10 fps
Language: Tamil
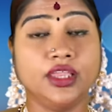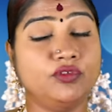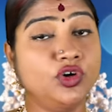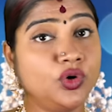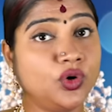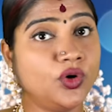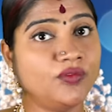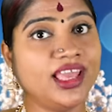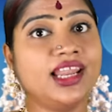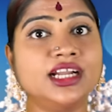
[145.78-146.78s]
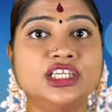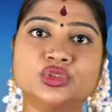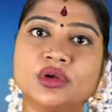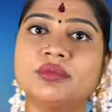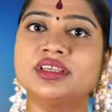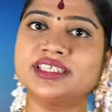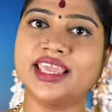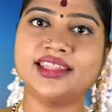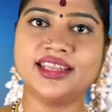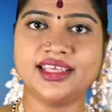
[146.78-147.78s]
இவ்வளோ வேலைகள் சுவாமி
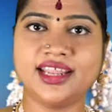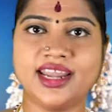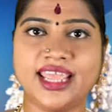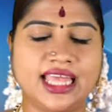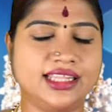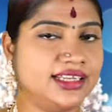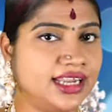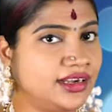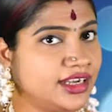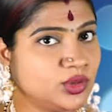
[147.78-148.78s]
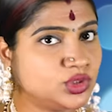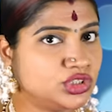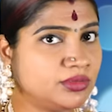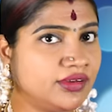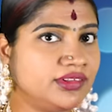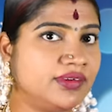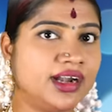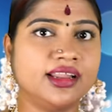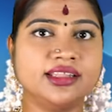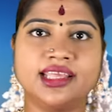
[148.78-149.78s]
செய்திருக்கிறாரே அந்த நன்றி கொஞ்சமாவது
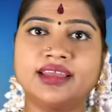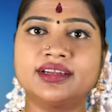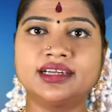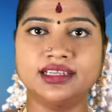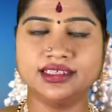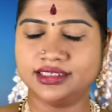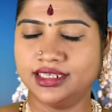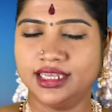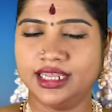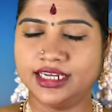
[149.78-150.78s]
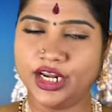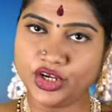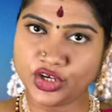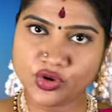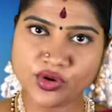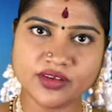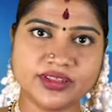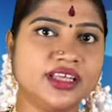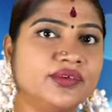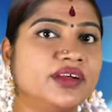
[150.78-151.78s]
வேண்டாம் தேவர்களுக்கு நன்றியோடு
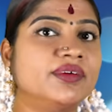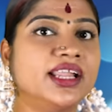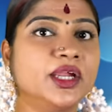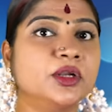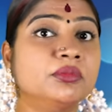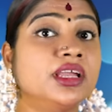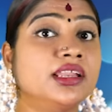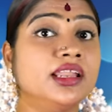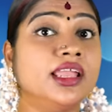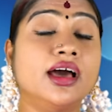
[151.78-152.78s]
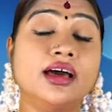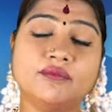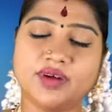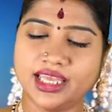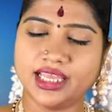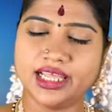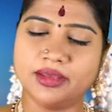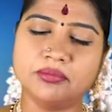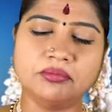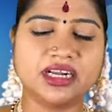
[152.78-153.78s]
வந்து அவரை வணங்கணுமா இல்லையா வணங்கலை
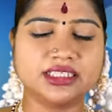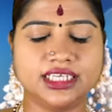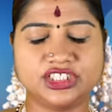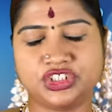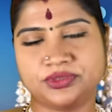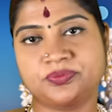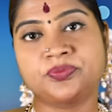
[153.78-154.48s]
மறந்தாச்சு